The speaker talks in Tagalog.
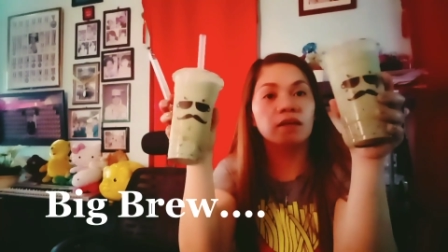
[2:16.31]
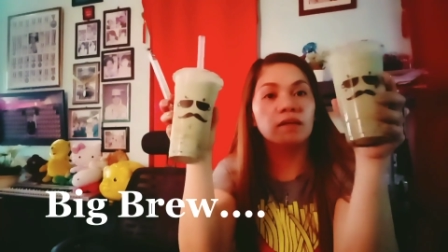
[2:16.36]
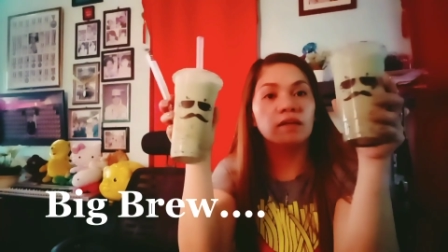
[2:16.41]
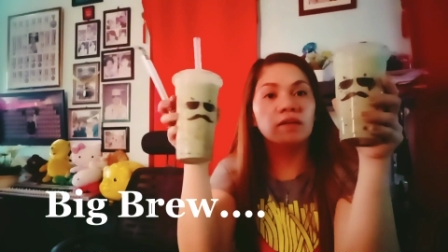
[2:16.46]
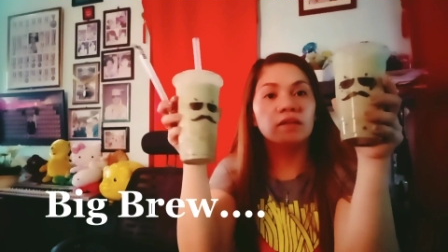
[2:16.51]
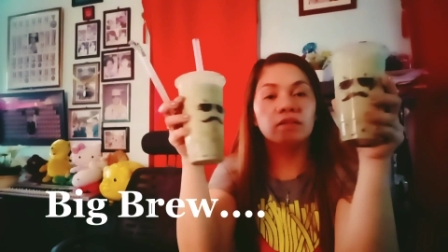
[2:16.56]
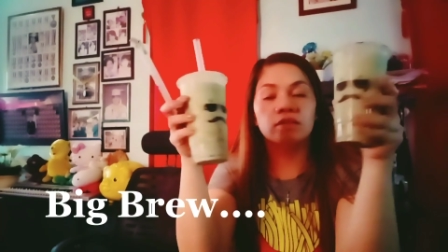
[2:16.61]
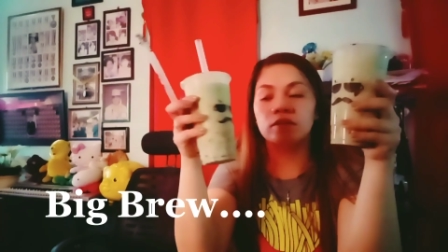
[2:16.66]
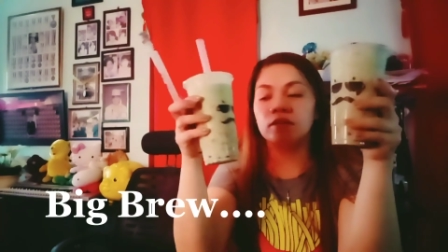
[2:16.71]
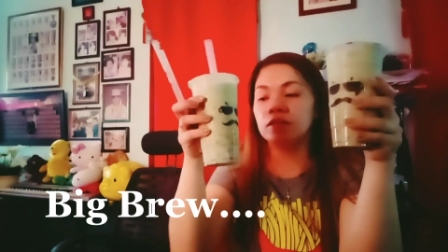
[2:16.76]

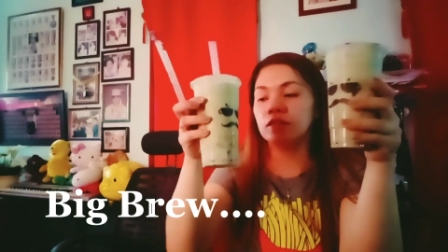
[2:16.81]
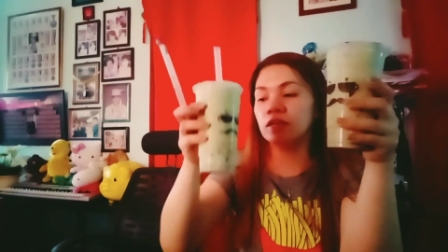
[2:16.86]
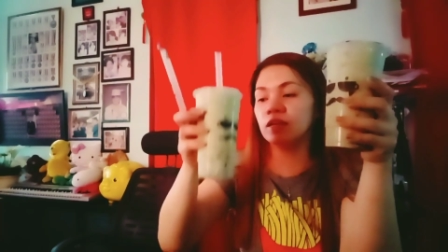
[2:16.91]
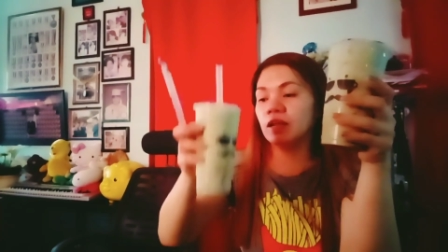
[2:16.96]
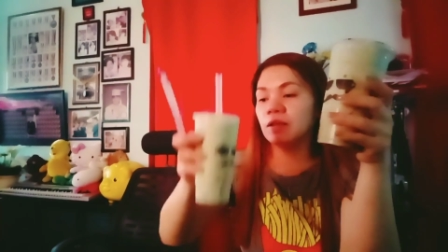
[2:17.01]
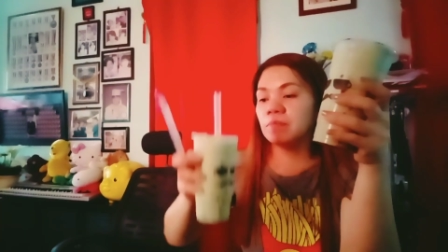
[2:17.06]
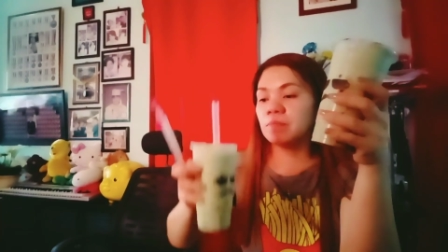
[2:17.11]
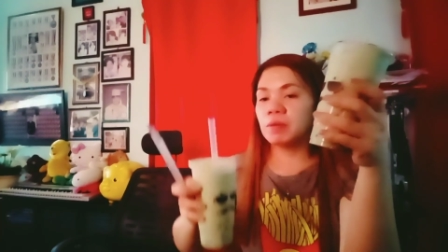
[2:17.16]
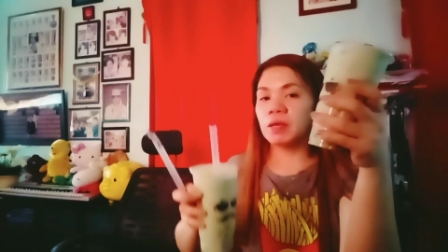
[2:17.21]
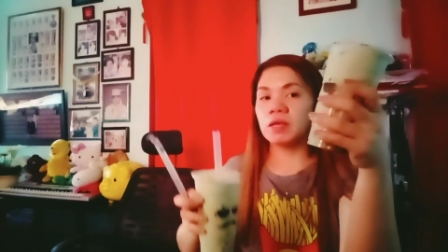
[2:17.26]
39
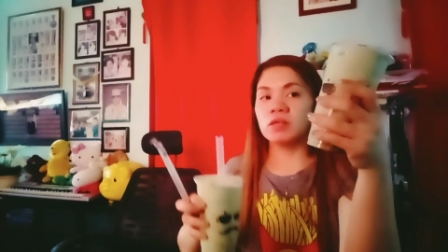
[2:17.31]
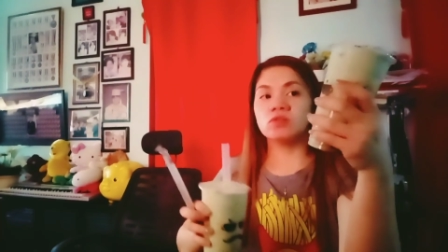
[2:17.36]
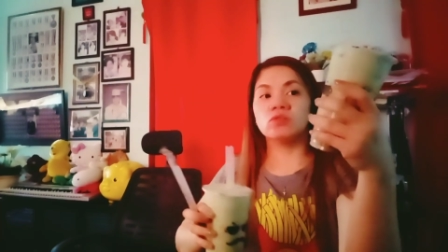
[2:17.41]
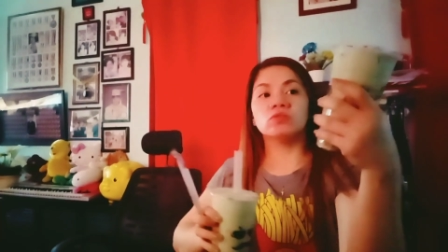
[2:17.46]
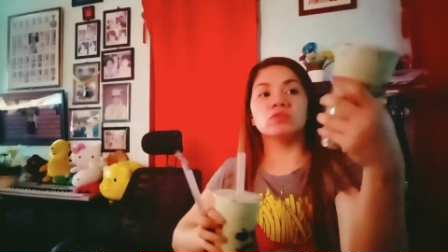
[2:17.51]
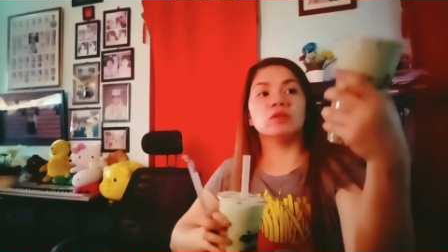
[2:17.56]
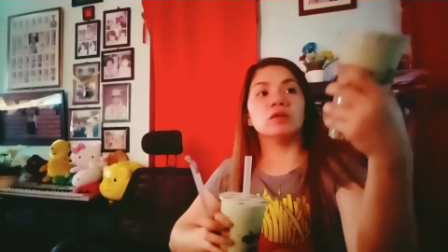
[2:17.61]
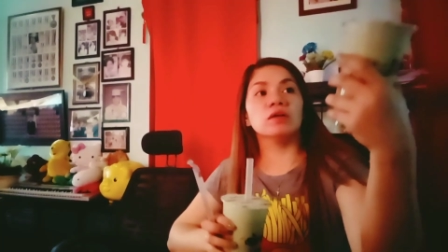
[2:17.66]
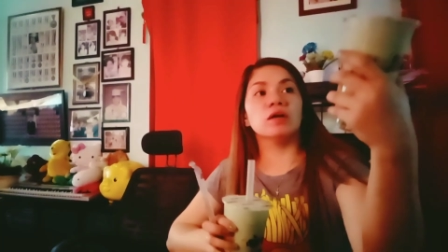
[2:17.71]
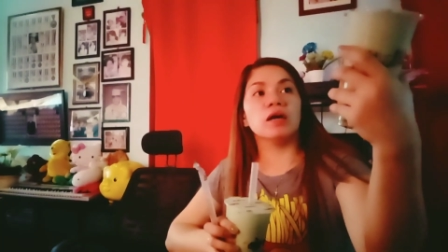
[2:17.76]
pesos siya,
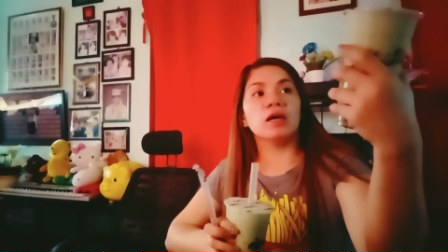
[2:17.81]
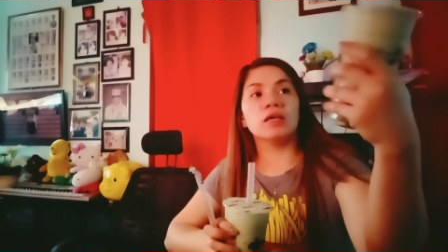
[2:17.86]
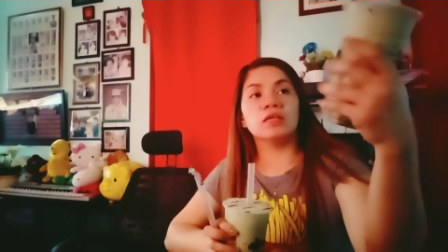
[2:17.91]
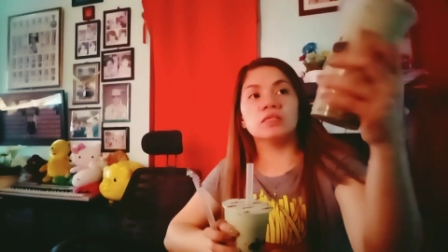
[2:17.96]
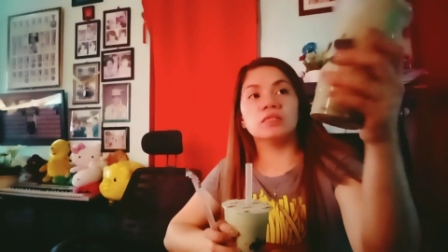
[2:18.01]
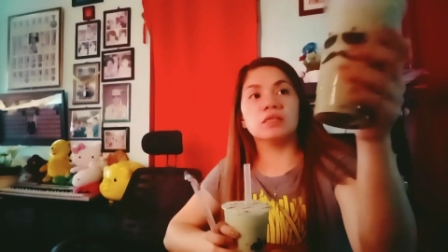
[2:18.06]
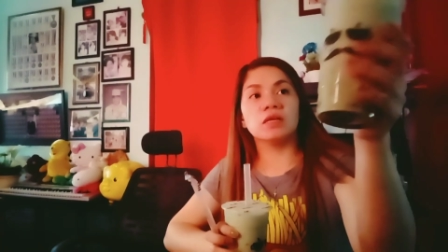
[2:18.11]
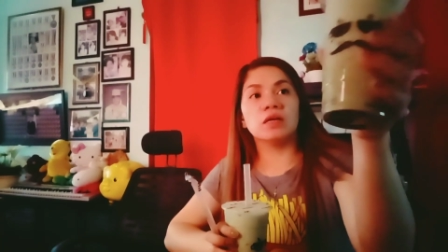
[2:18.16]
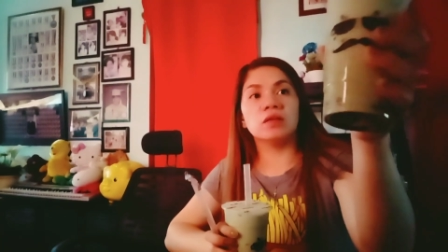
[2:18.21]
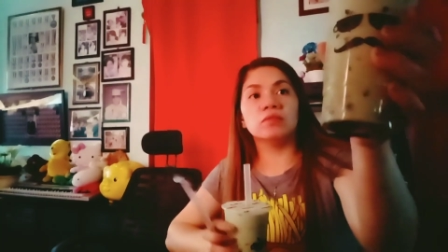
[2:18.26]
guys.
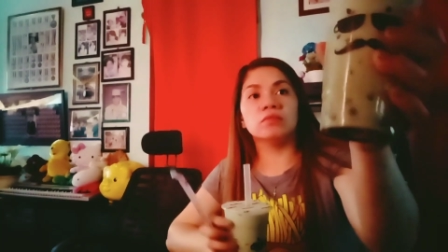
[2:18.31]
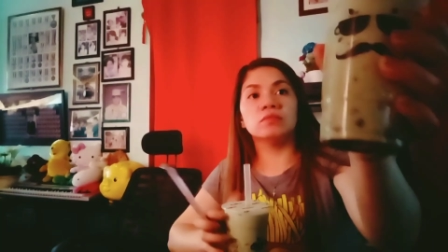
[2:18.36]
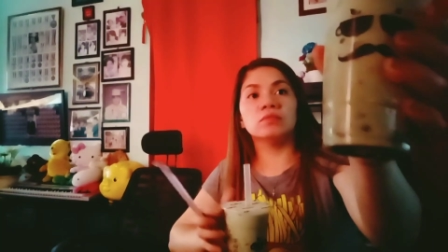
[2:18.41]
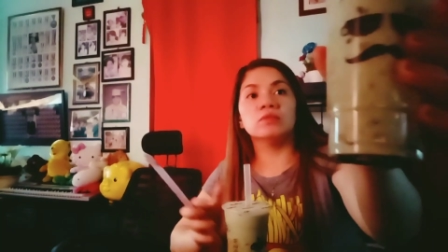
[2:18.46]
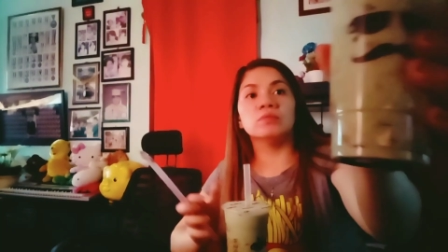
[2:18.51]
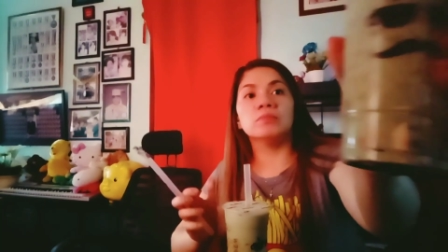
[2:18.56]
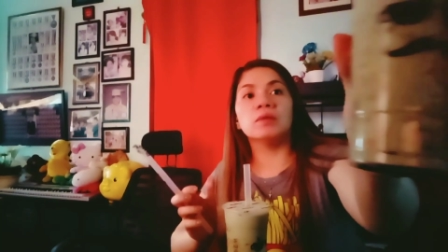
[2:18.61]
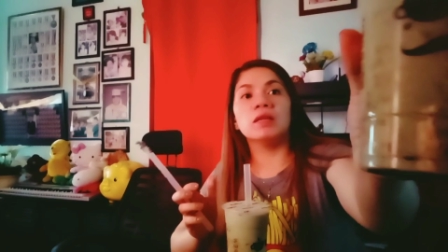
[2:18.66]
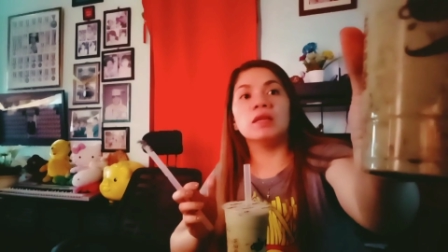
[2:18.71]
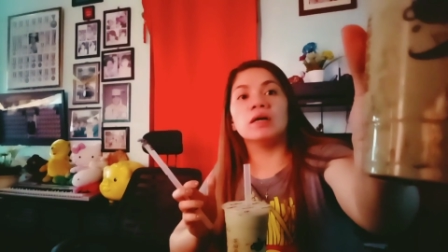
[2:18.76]
Ano, yung
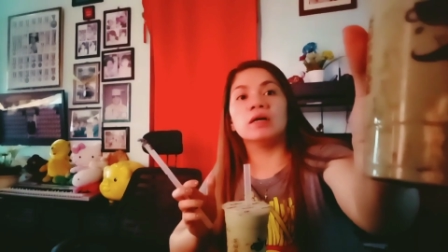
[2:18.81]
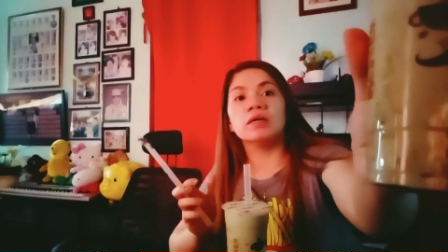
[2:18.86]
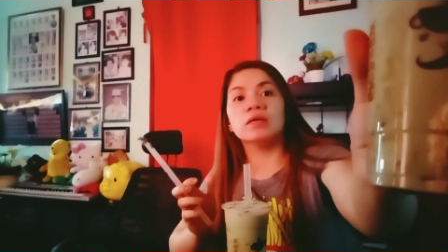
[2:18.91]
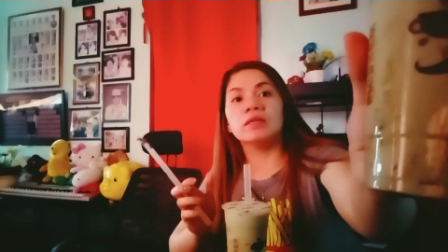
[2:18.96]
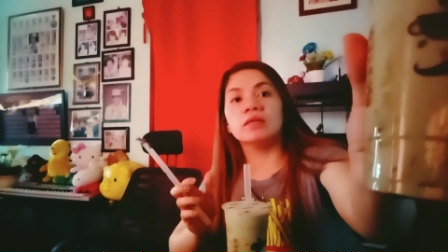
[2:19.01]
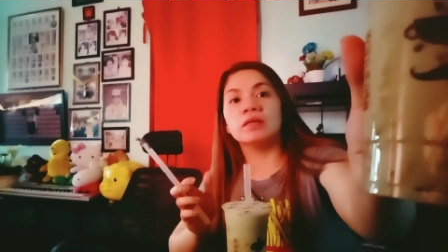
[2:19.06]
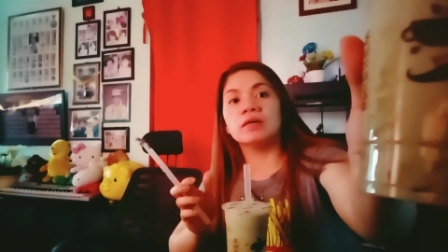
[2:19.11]
malaki na.